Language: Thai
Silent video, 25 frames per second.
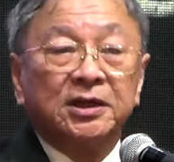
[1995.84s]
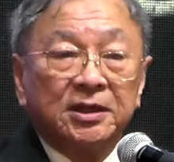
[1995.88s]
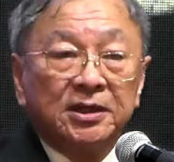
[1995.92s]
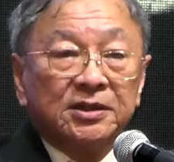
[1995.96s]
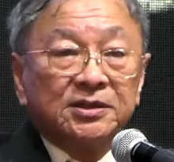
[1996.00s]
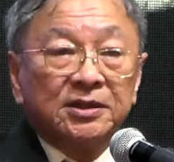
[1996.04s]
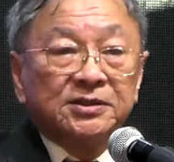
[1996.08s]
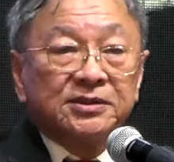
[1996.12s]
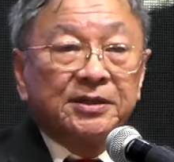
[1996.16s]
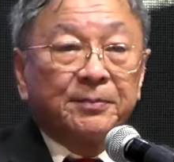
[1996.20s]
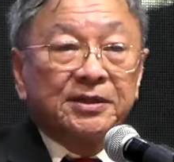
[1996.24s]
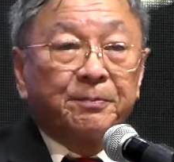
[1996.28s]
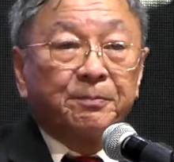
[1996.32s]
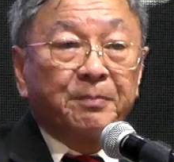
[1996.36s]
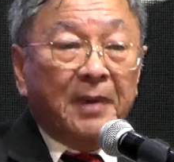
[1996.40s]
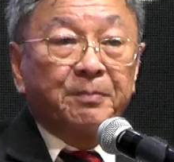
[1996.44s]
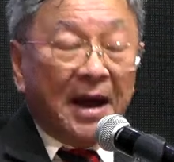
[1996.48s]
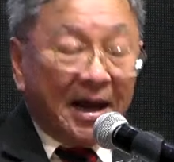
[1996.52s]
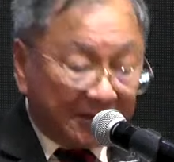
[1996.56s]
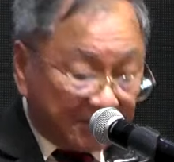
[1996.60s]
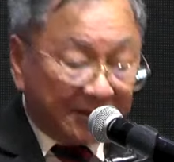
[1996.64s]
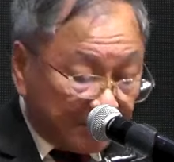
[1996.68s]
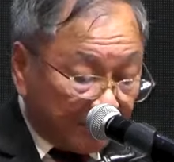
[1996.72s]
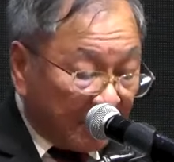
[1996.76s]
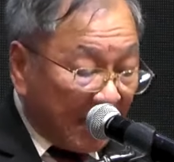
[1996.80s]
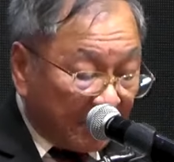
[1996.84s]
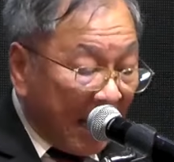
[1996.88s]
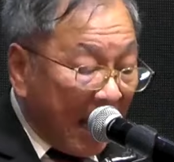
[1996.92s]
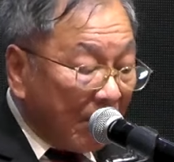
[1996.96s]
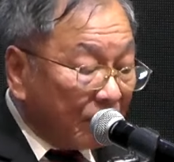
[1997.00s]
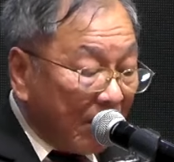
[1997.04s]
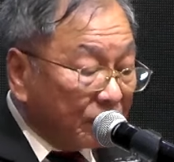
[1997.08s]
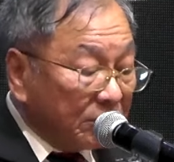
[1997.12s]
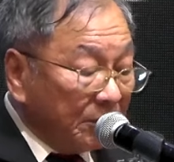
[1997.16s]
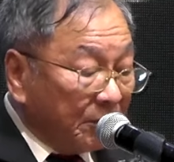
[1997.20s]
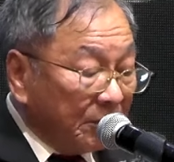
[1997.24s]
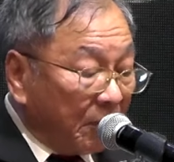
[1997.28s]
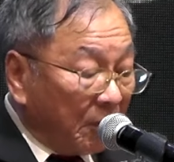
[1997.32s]
18
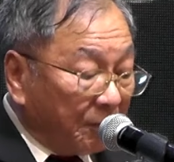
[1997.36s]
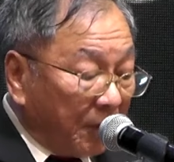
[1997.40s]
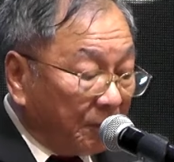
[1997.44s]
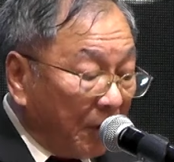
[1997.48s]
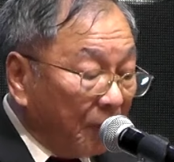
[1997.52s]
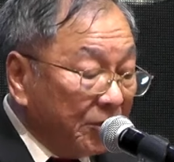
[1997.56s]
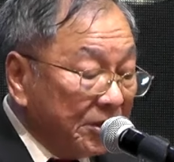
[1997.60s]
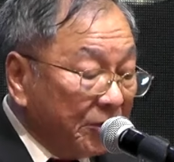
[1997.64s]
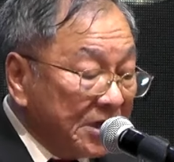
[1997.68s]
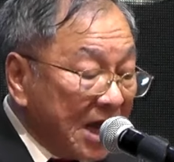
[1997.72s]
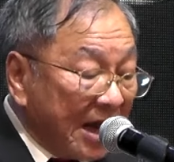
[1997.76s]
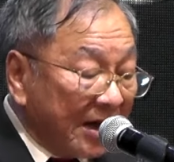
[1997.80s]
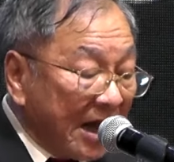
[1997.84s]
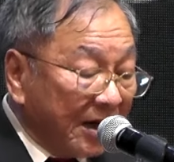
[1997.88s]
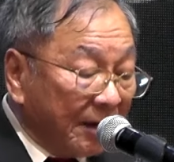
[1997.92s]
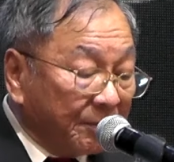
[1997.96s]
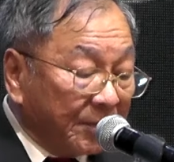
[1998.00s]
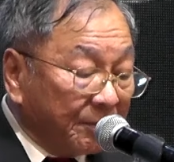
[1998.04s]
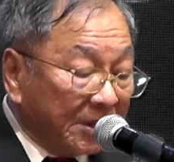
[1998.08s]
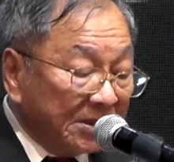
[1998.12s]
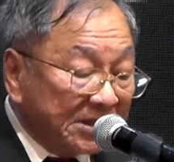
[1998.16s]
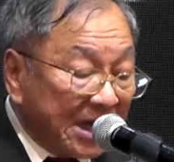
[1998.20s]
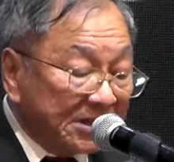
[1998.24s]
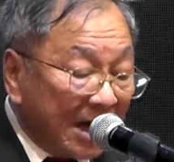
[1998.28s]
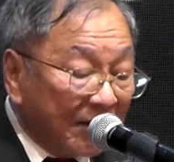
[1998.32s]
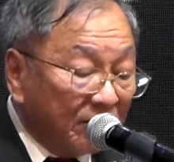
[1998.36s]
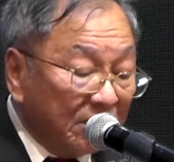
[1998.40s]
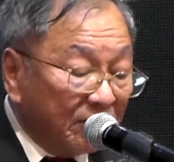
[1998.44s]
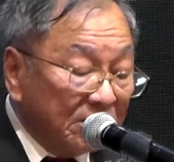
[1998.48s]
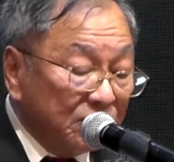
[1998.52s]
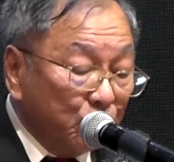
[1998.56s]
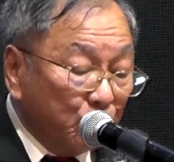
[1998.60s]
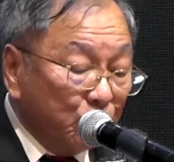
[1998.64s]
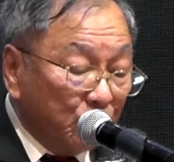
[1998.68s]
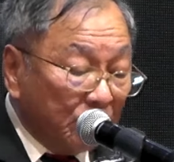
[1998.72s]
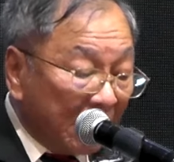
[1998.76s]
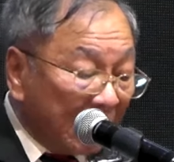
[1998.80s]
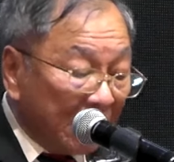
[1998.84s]
19ที่บอกพระวิญญาณแห่งพระเจ้าได้อ
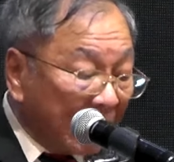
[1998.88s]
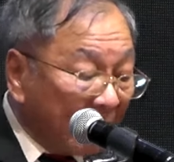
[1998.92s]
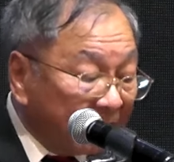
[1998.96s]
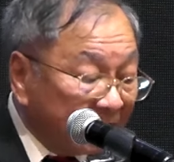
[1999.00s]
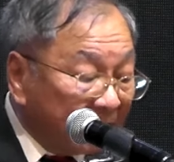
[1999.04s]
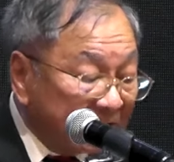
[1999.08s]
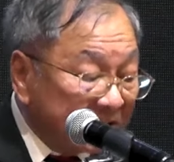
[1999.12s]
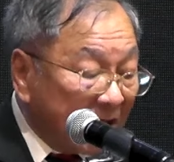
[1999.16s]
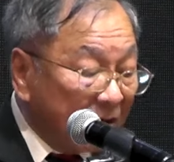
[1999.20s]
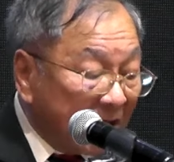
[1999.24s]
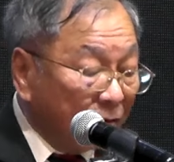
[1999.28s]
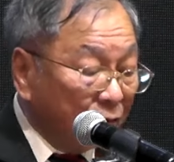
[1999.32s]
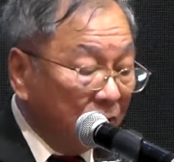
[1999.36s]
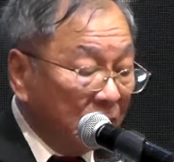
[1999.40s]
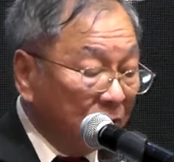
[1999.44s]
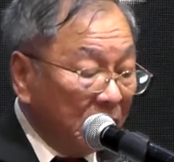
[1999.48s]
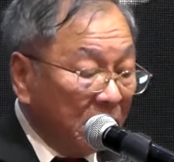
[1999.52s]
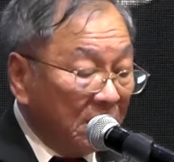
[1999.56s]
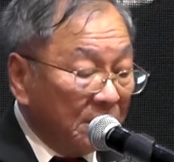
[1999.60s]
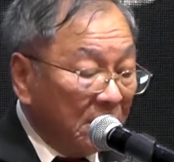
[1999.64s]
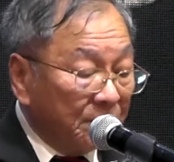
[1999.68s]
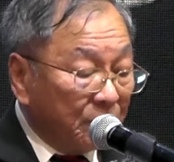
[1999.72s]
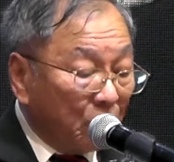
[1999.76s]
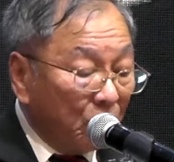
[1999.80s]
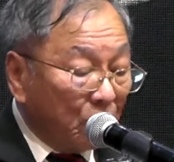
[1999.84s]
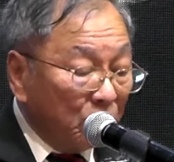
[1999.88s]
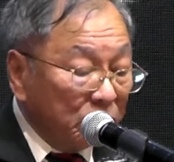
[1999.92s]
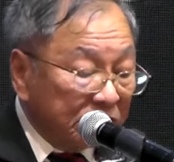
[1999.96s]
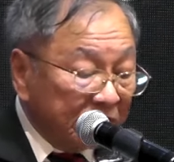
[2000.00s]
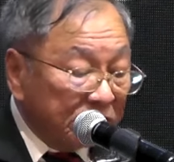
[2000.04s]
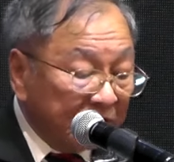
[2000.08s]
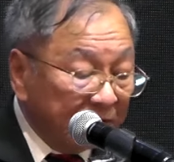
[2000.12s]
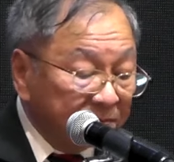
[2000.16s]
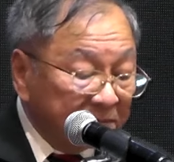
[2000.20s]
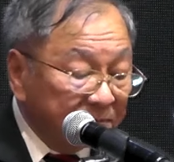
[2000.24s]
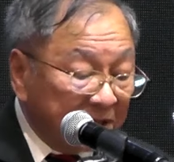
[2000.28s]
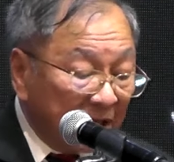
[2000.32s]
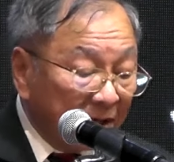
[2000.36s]
ยู่เหนือข้าพเจ้าพระองค์เจิ
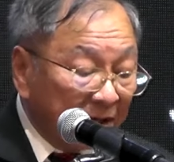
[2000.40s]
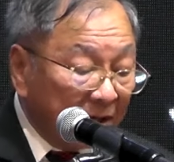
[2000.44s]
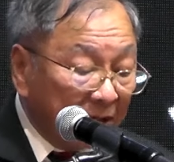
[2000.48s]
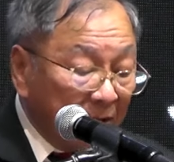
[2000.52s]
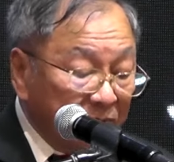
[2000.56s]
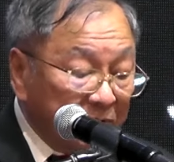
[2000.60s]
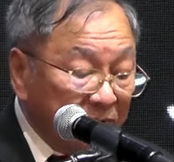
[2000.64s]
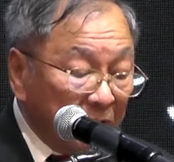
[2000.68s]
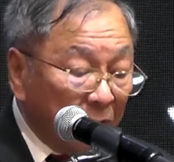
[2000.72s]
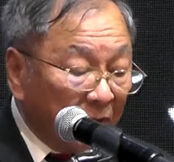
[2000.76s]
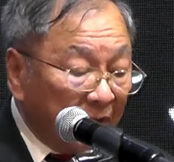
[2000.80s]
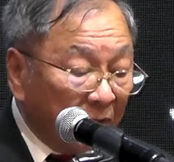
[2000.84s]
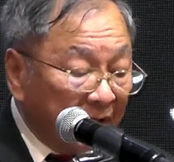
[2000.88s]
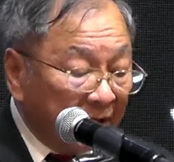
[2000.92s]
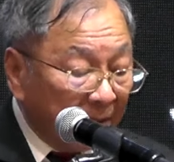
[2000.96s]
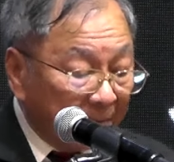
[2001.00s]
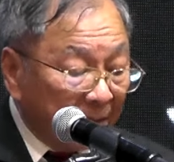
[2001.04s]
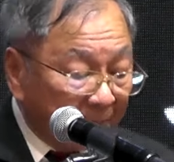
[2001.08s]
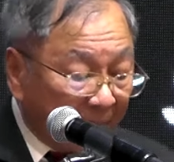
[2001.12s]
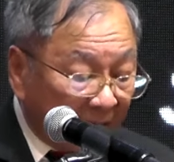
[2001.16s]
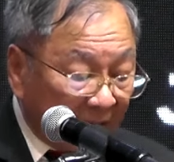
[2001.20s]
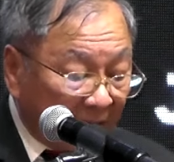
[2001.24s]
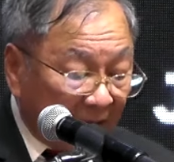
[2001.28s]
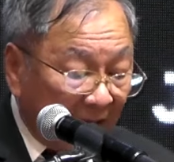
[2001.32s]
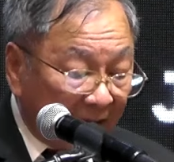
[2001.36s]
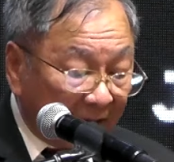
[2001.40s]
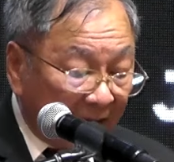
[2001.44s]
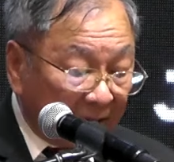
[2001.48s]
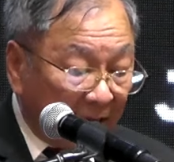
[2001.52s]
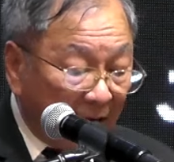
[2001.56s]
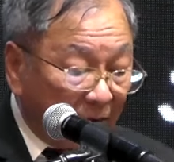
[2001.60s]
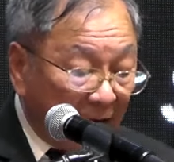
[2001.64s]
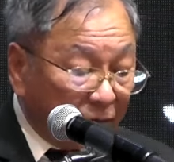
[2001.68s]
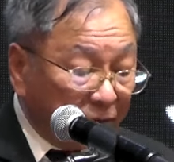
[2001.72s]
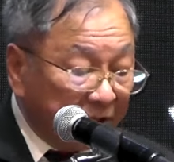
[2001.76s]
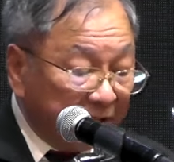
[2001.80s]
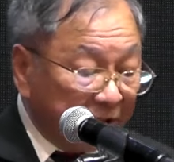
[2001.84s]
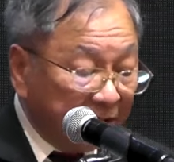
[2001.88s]
มตั้งข้าพเจ้าไว้ให้ประกาศข่าว
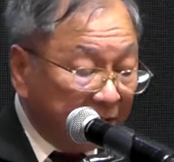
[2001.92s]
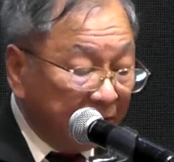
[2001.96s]
ดี